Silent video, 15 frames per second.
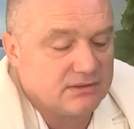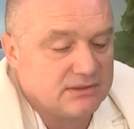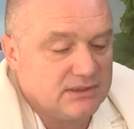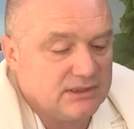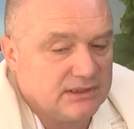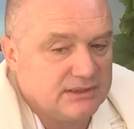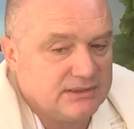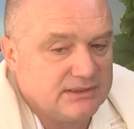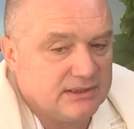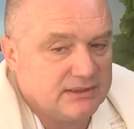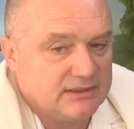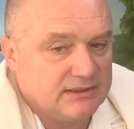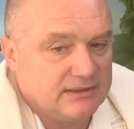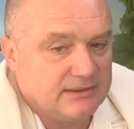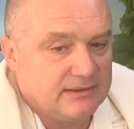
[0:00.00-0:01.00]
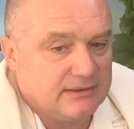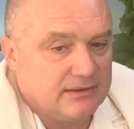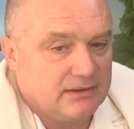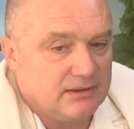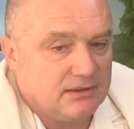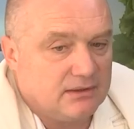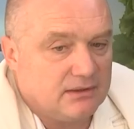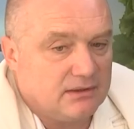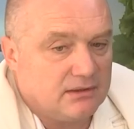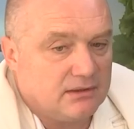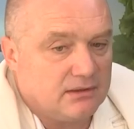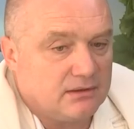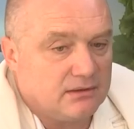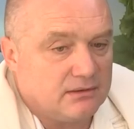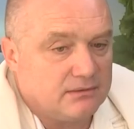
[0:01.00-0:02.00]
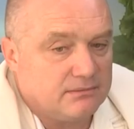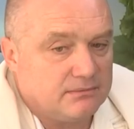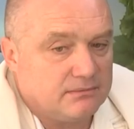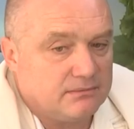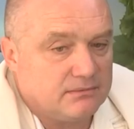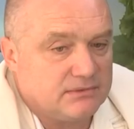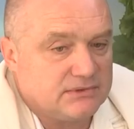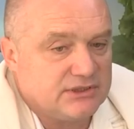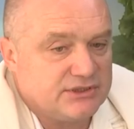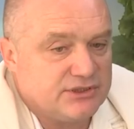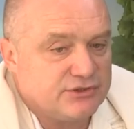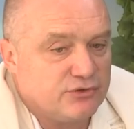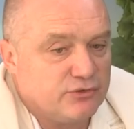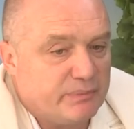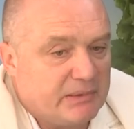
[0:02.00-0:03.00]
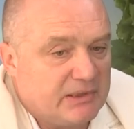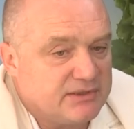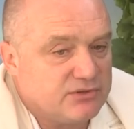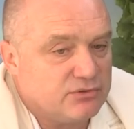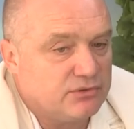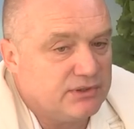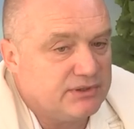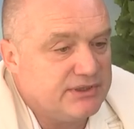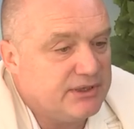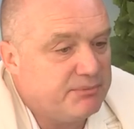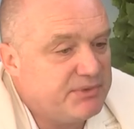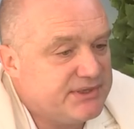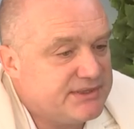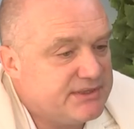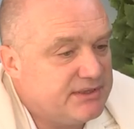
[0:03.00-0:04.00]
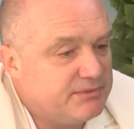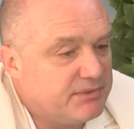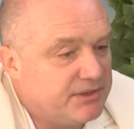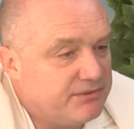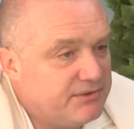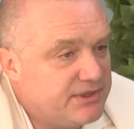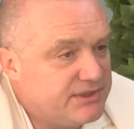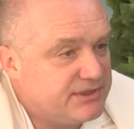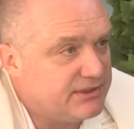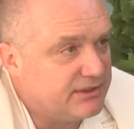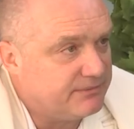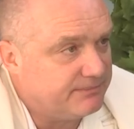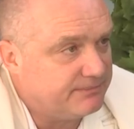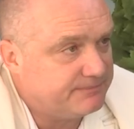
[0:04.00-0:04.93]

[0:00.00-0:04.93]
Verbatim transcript: Знаете, э, зачастую происходят необъяснимые вещи. Да,